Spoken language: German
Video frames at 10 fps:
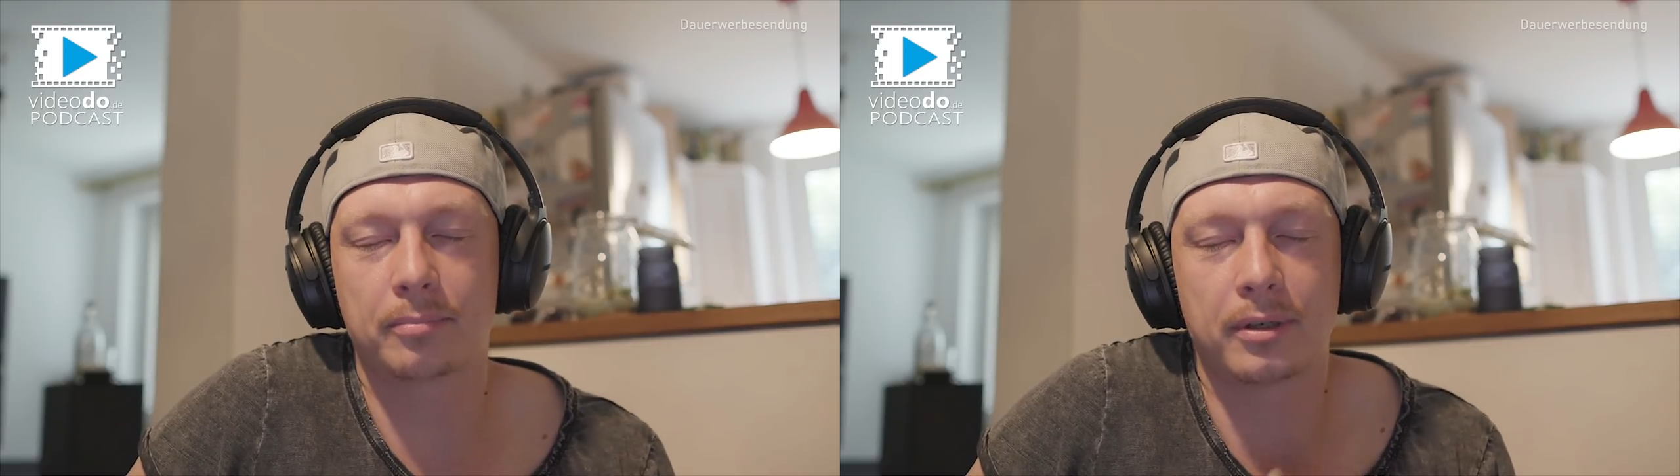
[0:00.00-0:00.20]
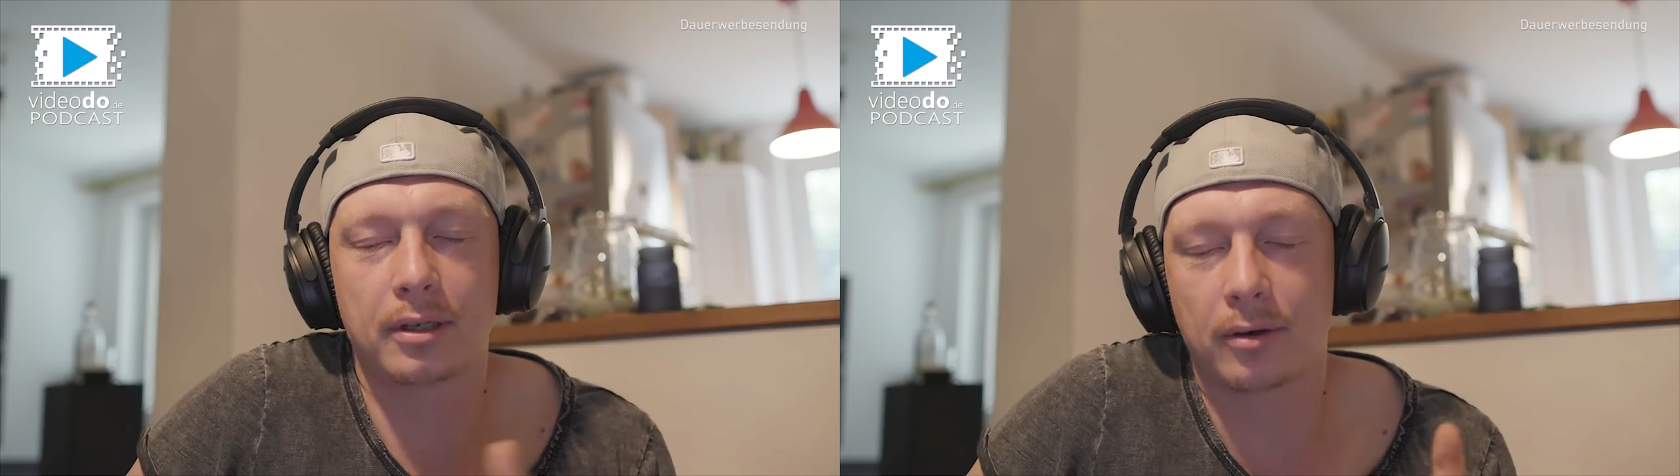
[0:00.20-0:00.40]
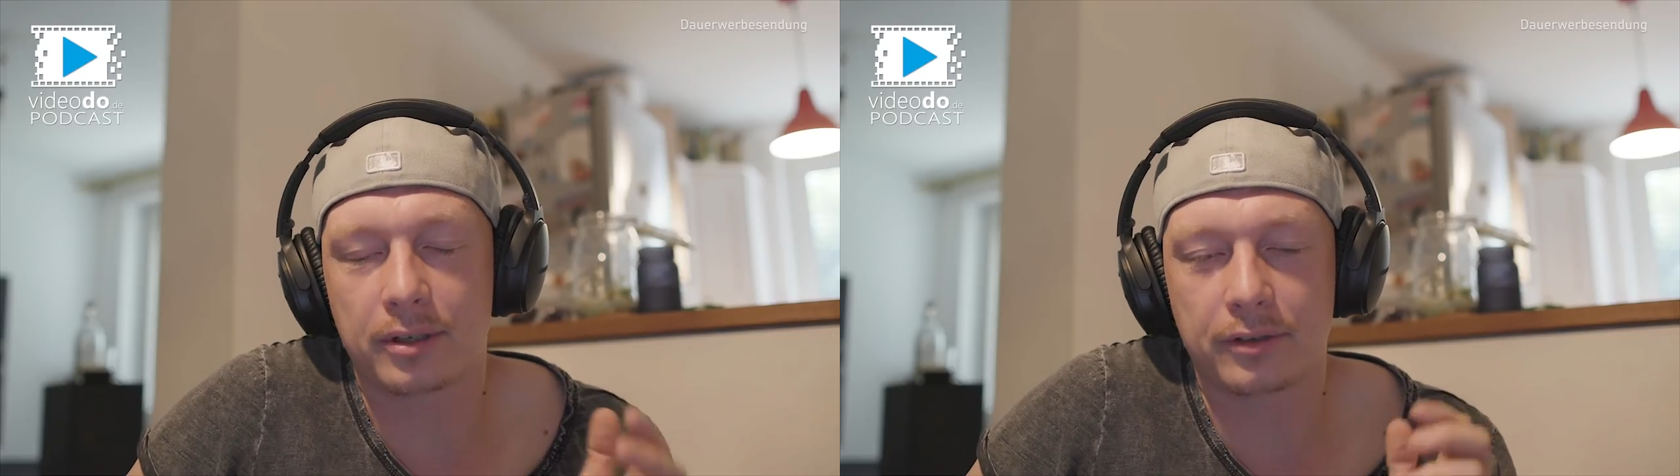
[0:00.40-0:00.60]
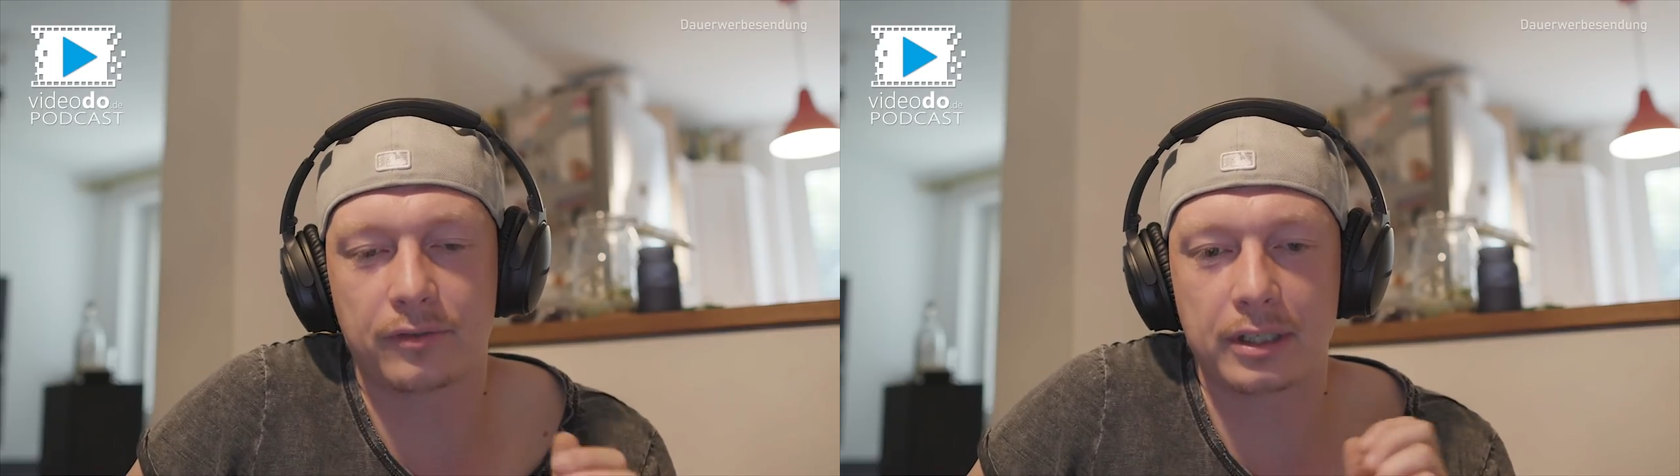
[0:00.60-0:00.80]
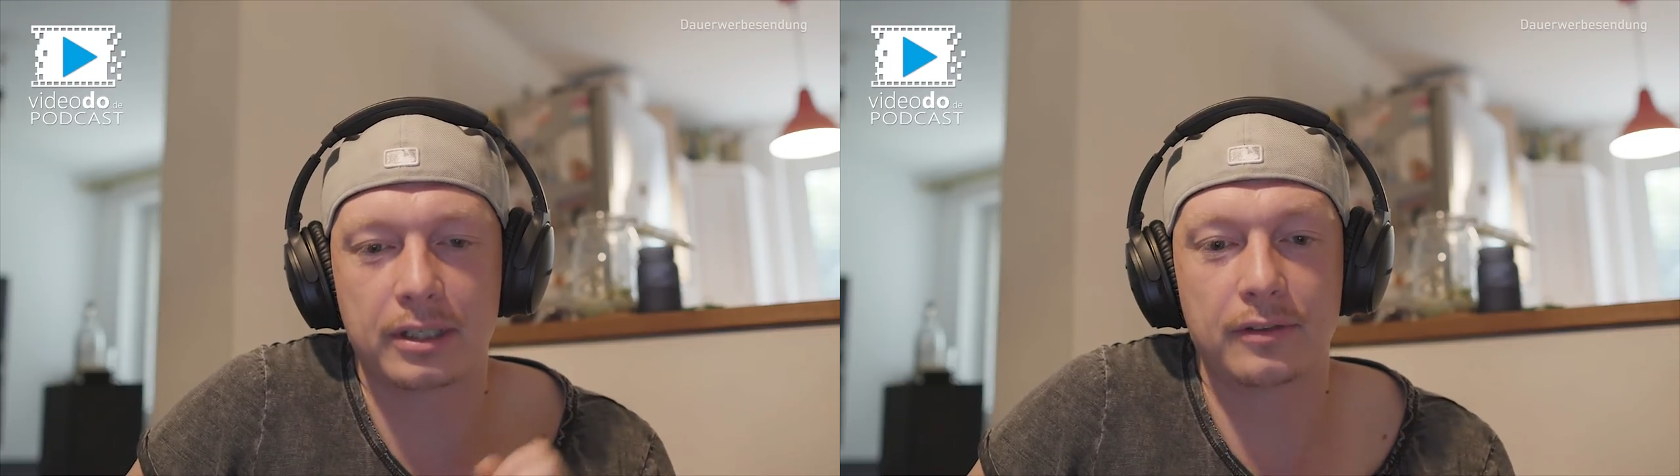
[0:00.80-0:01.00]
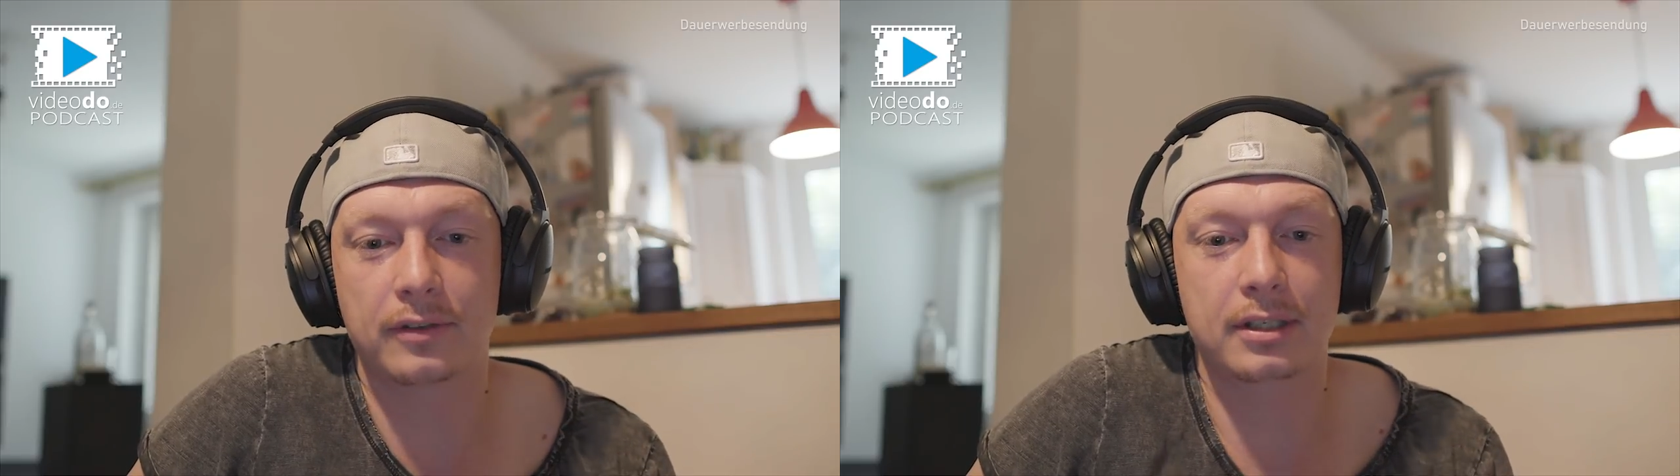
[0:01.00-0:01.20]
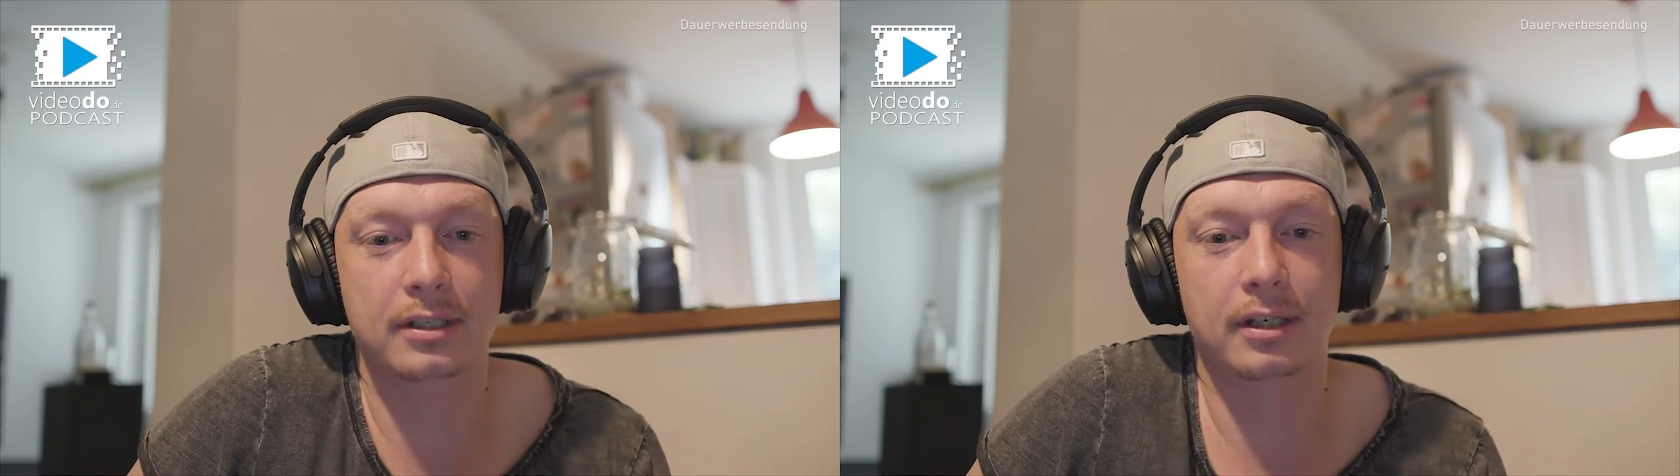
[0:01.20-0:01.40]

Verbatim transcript: Ich bin da definitiv, dass ich